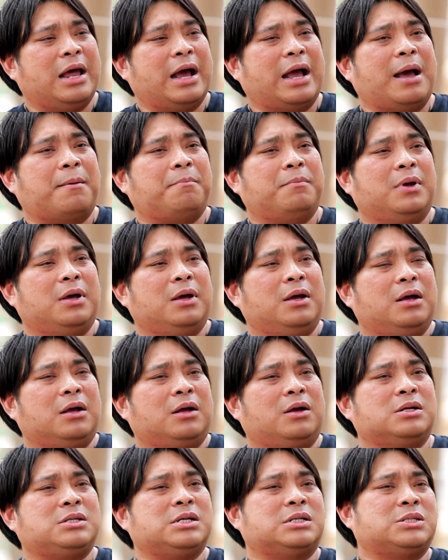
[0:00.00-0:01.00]
นะครับ
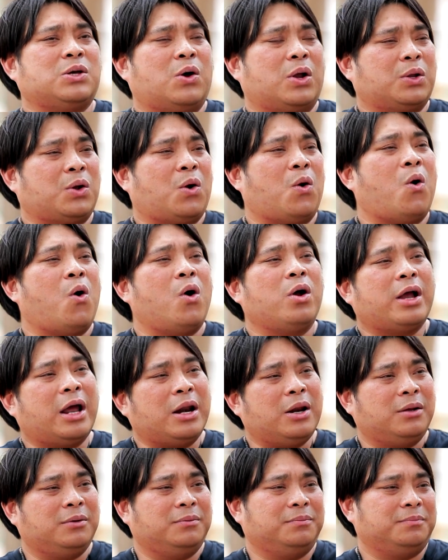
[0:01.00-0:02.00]
ก็จะสอดคล้อง
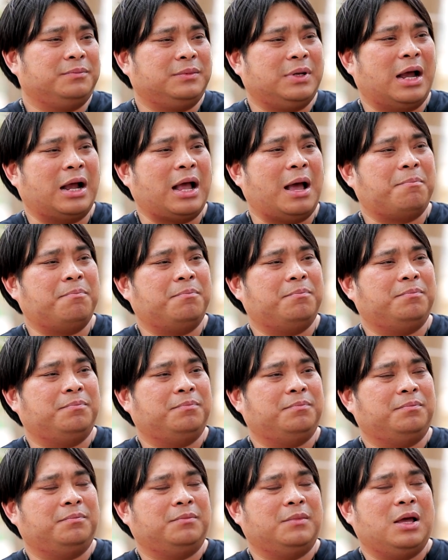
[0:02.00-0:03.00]
กันนะครับ
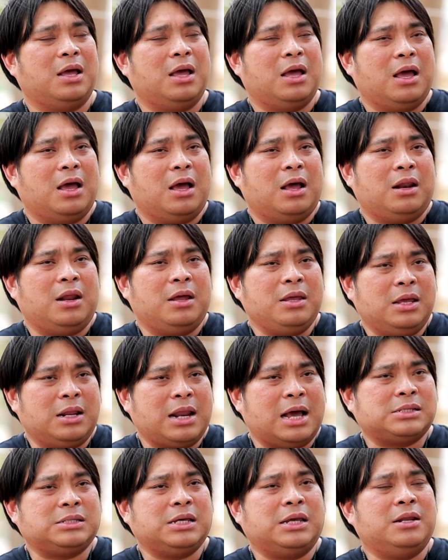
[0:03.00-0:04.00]
และอี
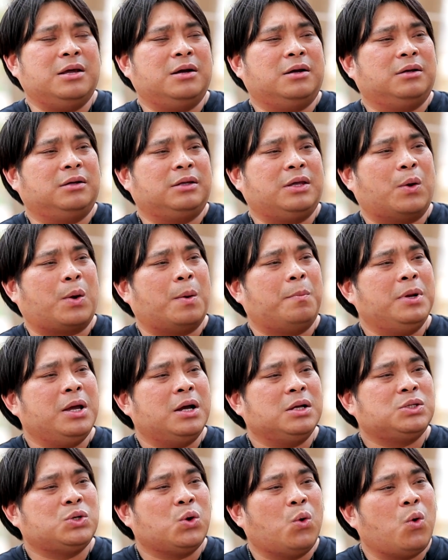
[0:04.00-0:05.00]
กราศีหนึ่งเกี่ยวกับ
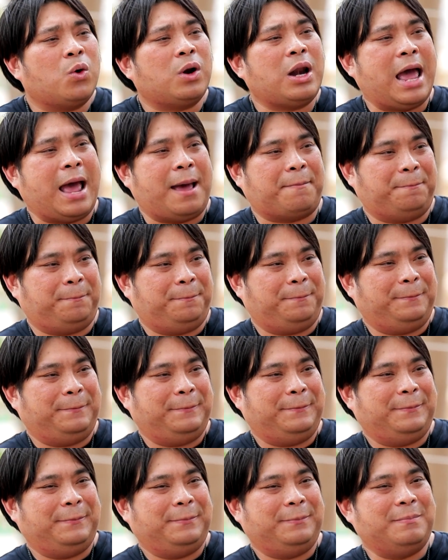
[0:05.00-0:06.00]
เรื่องโชคลา
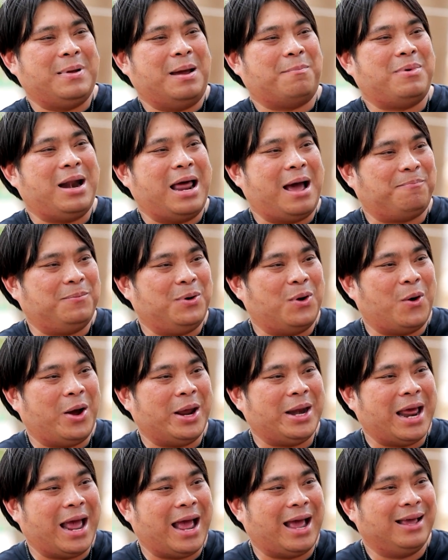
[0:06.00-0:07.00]
ภแบบลาบล
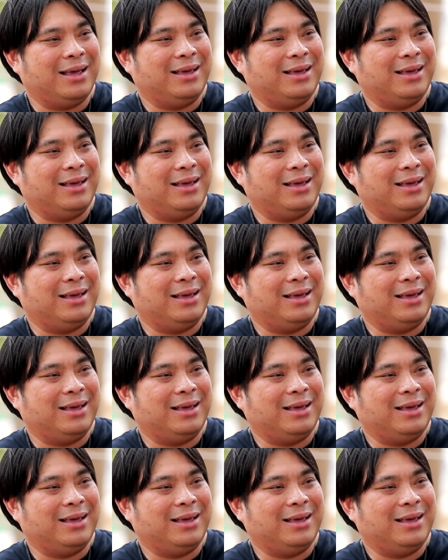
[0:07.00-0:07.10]
อยนะ